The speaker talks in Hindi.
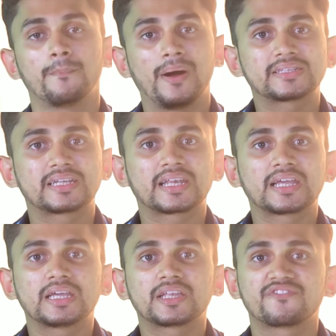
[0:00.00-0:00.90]
बात
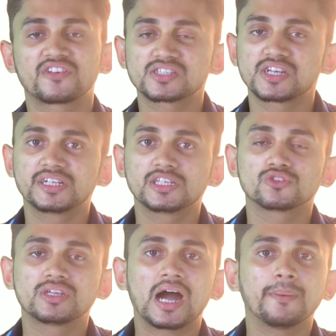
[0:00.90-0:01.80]
करेंगे रिफ्रेश रेट की
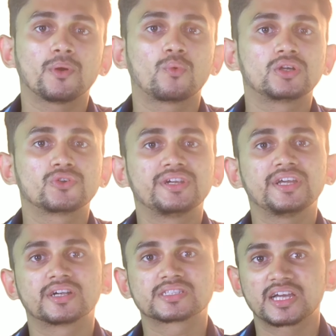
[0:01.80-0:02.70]
तो यहाँ पर वन
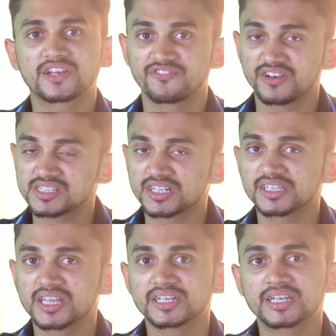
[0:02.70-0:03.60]
ट्वेंटी का रिफ्रेश रेट
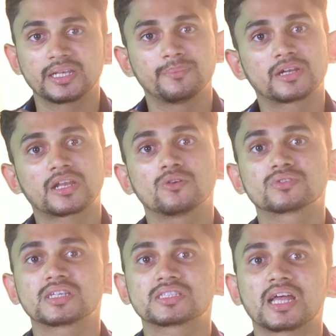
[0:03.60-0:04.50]
देखने के लिए मिल रहा है
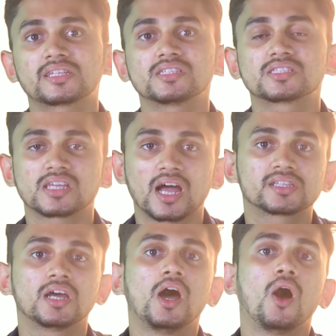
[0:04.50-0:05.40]
उसके साथ ही
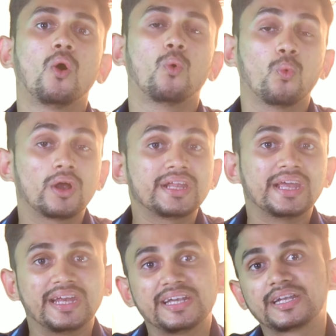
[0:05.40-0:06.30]
साथ
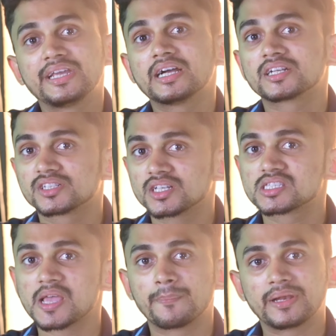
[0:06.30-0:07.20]
180 का टच
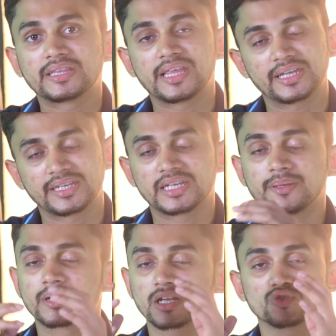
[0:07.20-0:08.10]
सैम्पलिंग देखने के
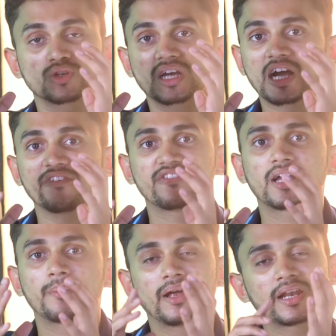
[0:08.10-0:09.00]
लिए मिल रहा है जो कि काफ़ी
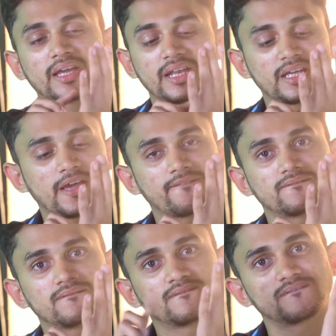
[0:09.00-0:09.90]
कमाल का यानी कि
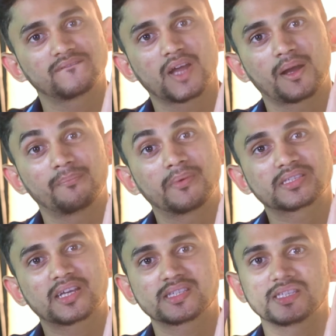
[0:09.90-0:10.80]
मस्का